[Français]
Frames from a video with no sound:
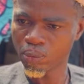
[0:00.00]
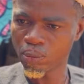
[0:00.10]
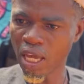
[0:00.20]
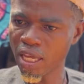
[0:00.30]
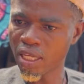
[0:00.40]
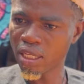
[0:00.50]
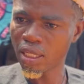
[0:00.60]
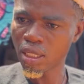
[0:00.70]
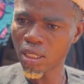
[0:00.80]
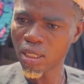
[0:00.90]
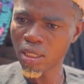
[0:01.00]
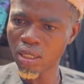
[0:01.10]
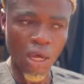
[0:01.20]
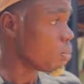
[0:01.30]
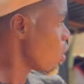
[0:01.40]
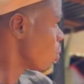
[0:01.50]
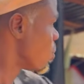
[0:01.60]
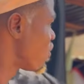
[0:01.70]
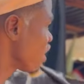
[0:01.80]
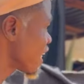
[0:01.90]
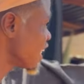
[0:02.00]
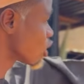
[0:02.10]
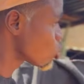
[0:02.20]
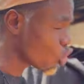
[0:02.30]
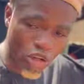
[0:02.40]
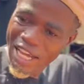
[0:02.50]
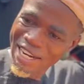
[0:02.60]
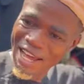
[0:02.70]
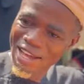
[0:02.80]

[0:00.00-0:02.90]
Hein Moi, mon frère qui est dans ce corner là.